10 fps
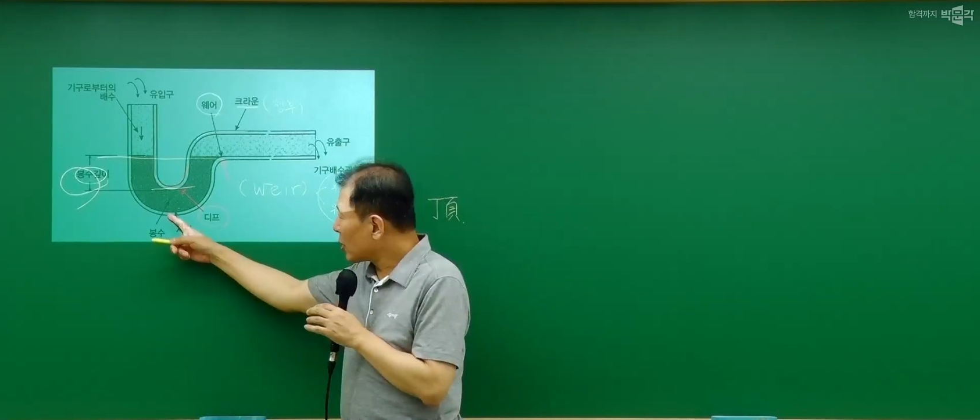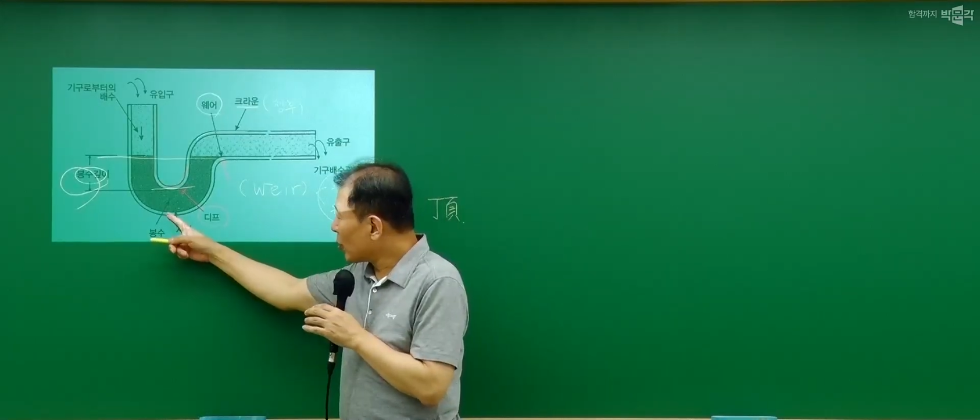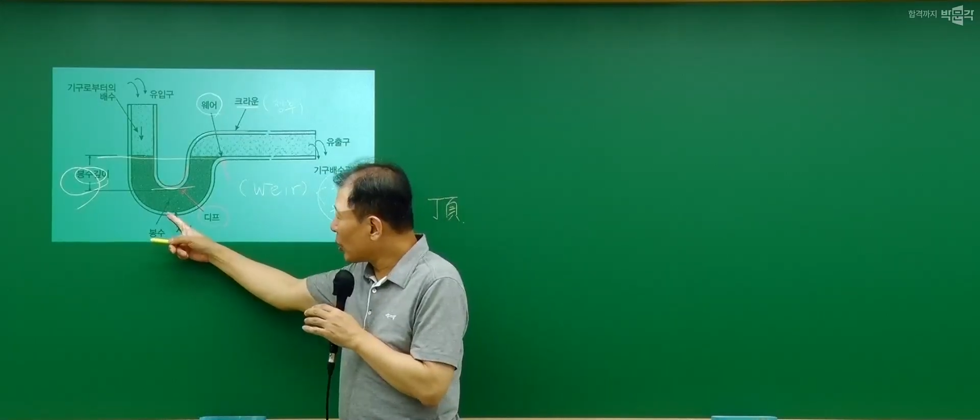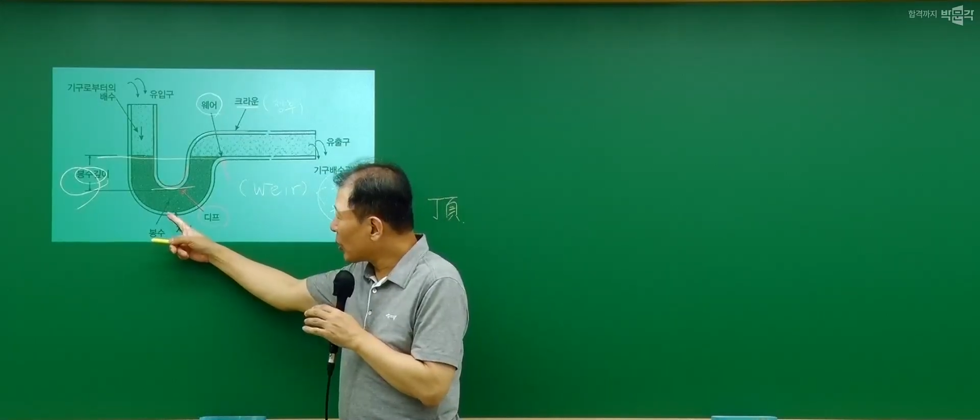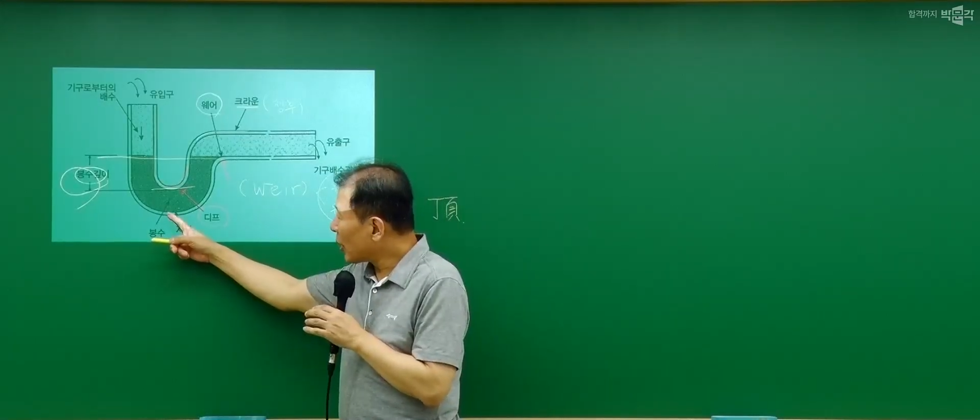
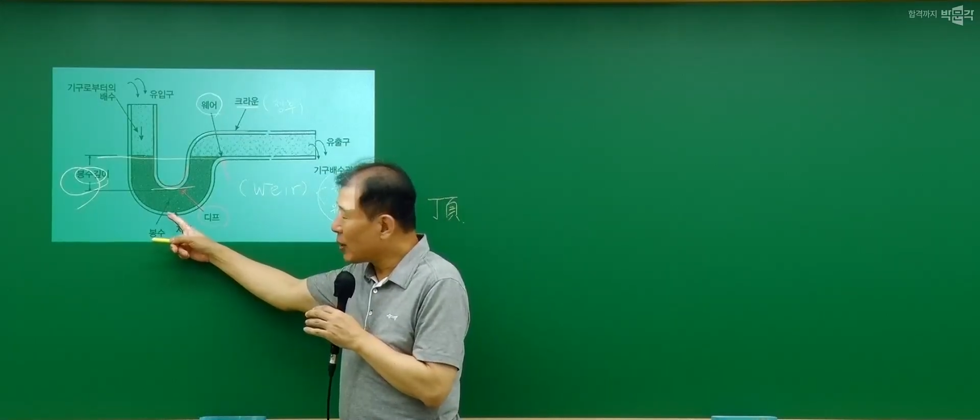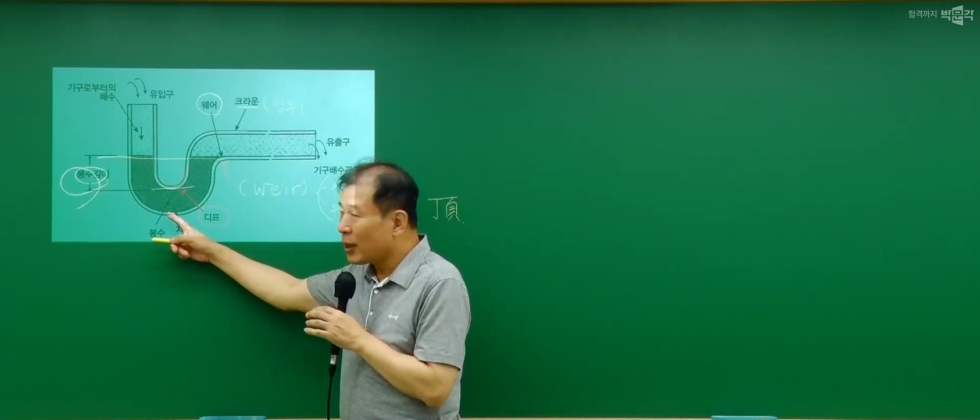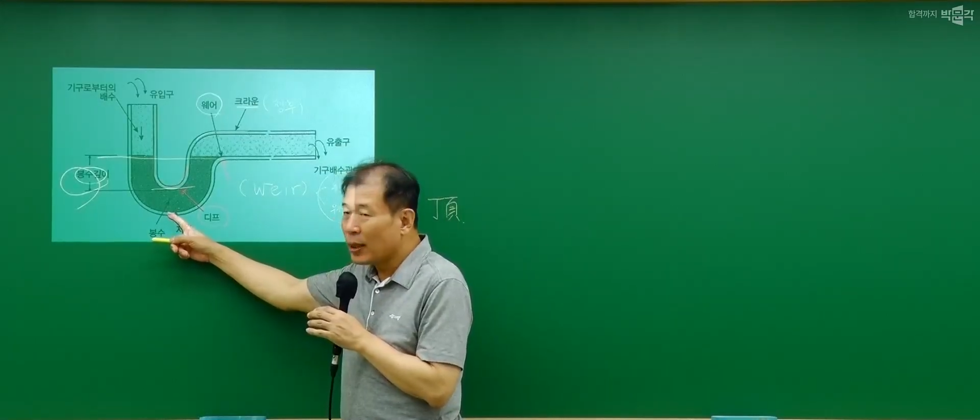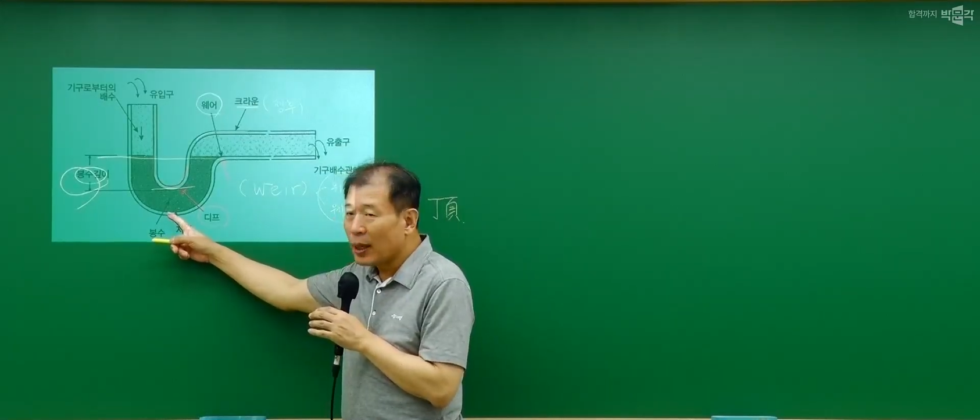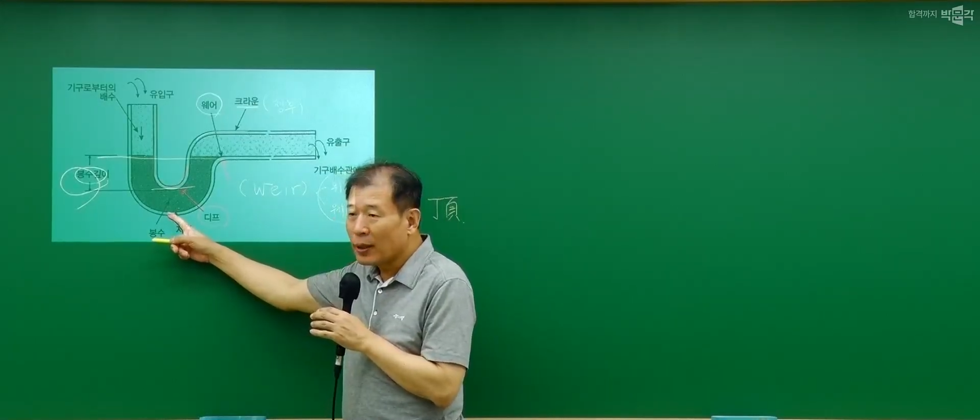저면까지
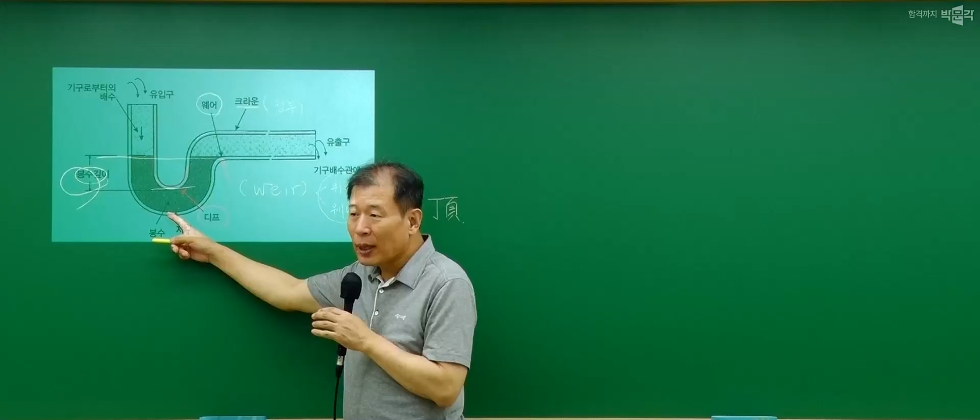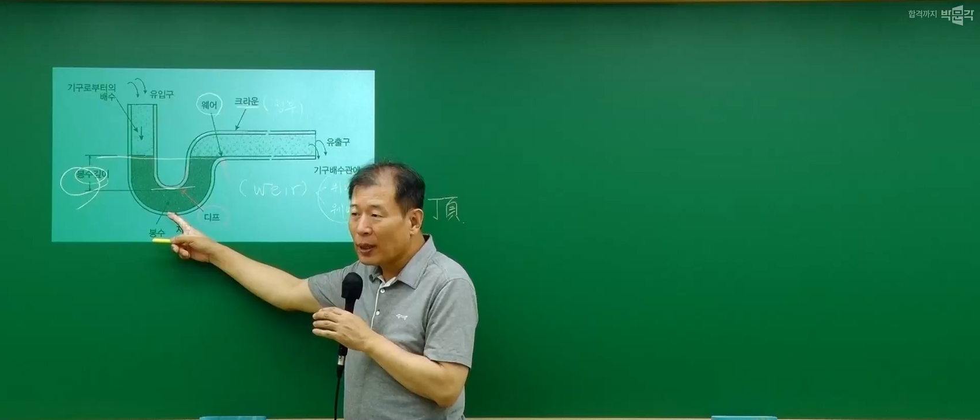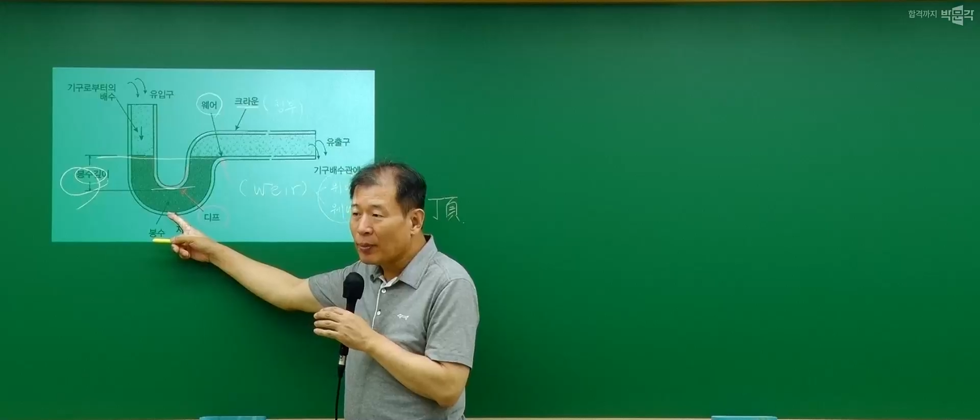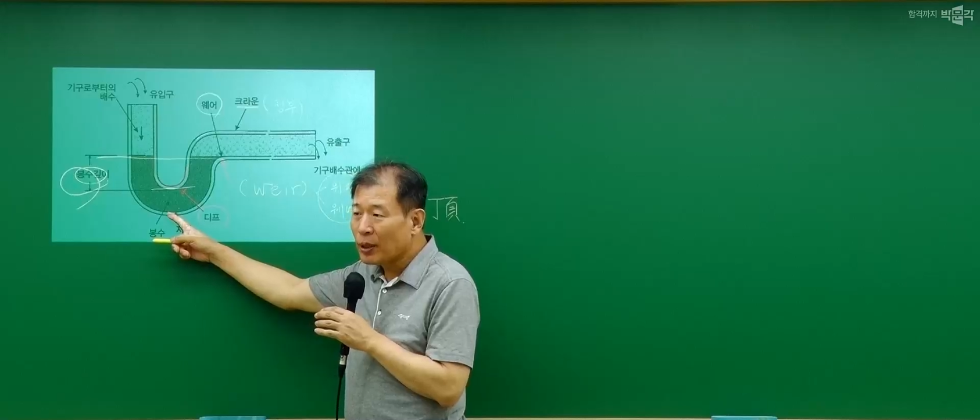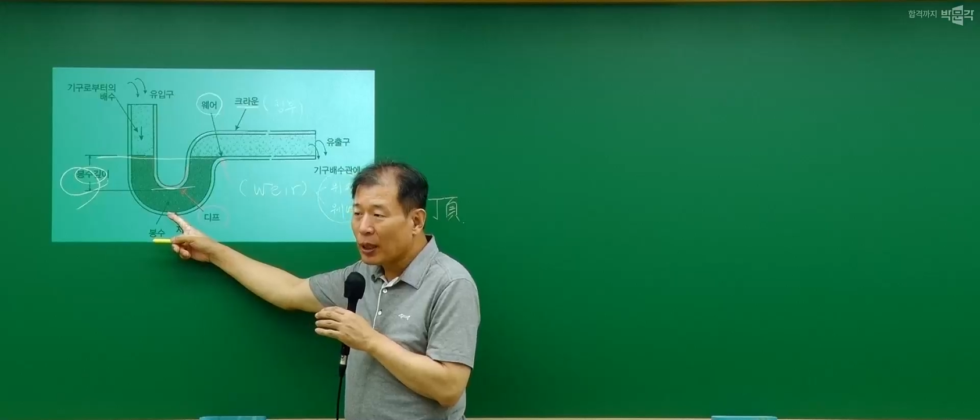얘기하는 게
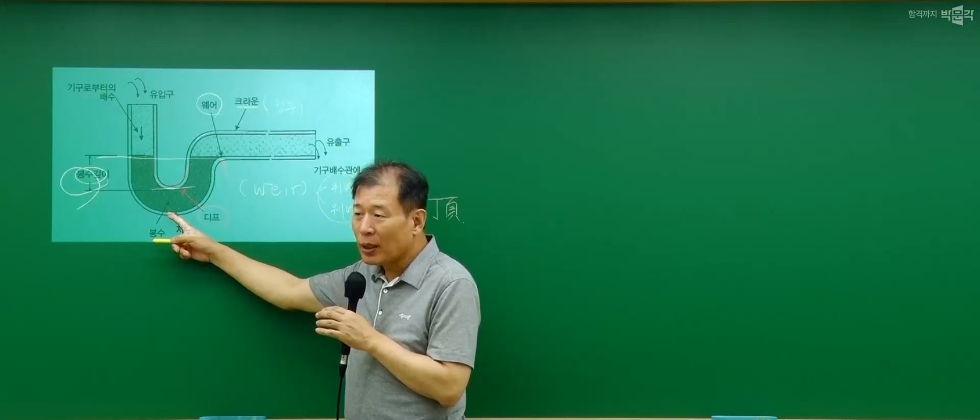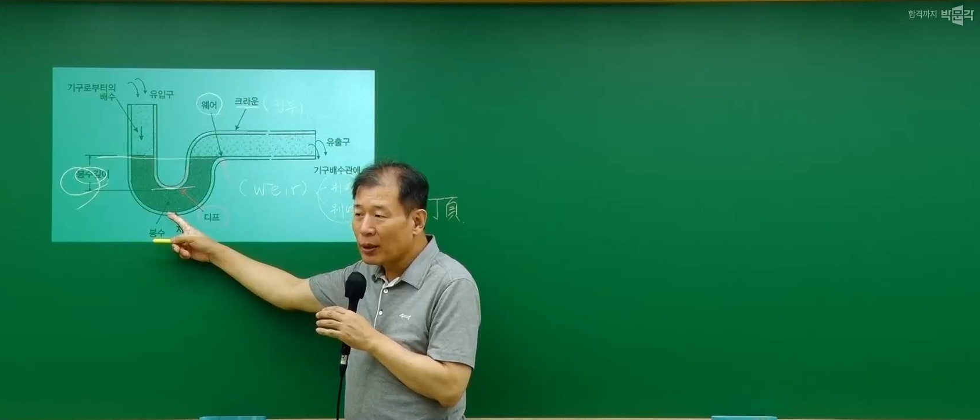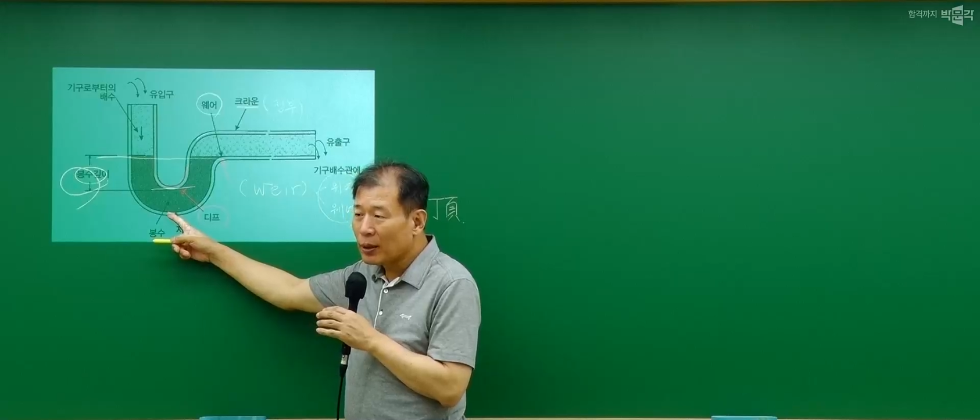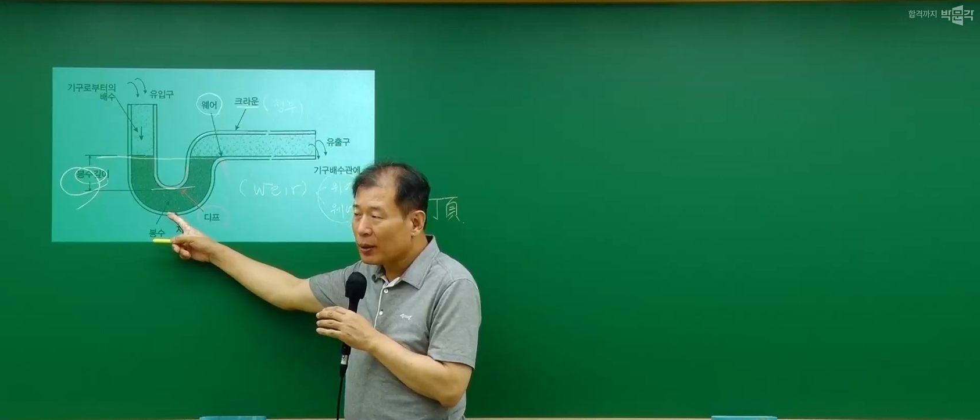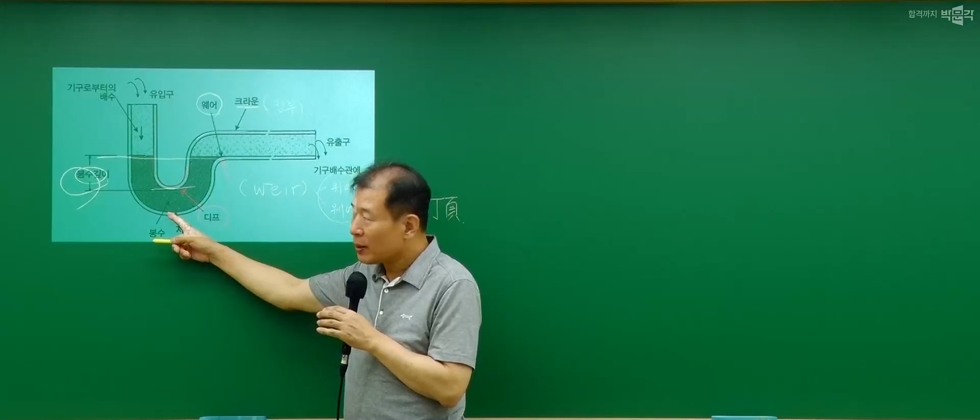아닙니다.